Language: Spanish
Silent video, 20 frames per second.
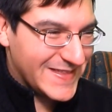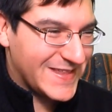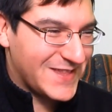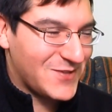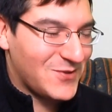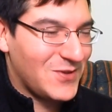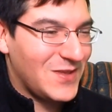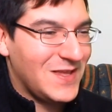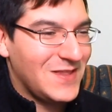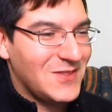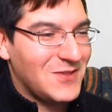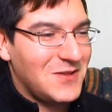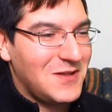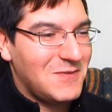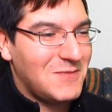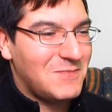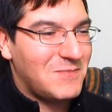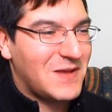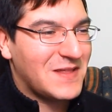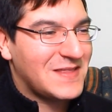destruyendo
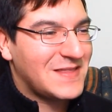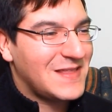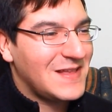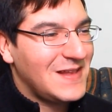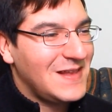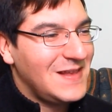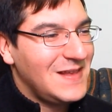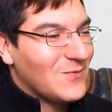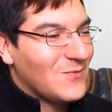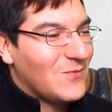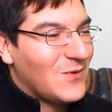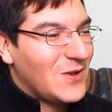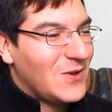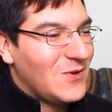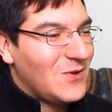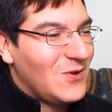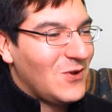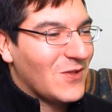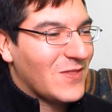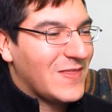el pastel.
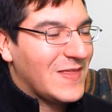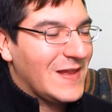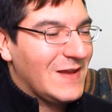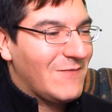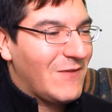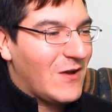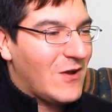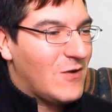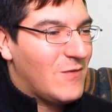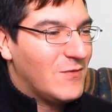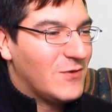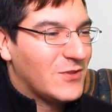Bueno, los del bajo